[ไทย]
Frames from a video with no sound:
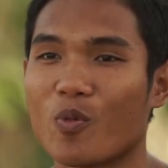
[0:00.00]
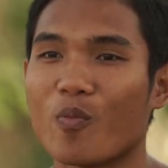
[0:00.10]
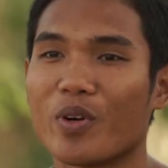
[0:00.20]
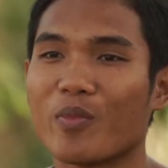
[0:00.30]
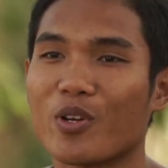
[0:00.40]
ผม
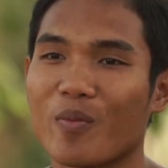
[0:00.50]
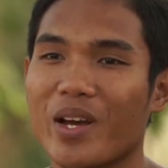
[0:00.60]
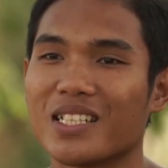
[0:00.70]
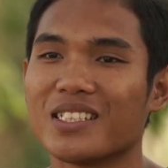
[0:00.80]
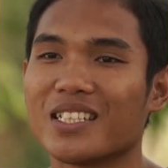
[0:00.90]
เพิ่งมาอยู่กับ
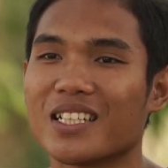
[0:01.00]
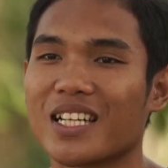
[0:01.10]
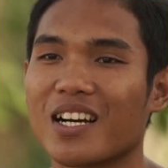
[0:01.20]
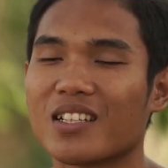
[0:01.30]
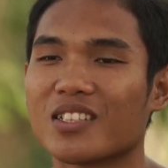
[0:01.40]
แม่จริง ๆ
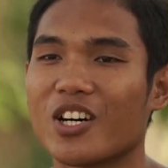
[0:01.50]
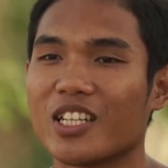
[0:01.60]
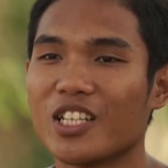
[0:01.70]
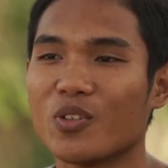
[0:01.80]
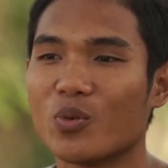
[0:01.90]
จัง ๆ ก็คือตอน
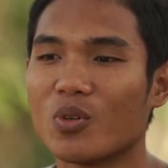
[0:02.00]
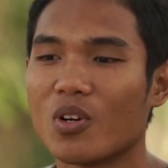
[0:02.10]
ที่อยู่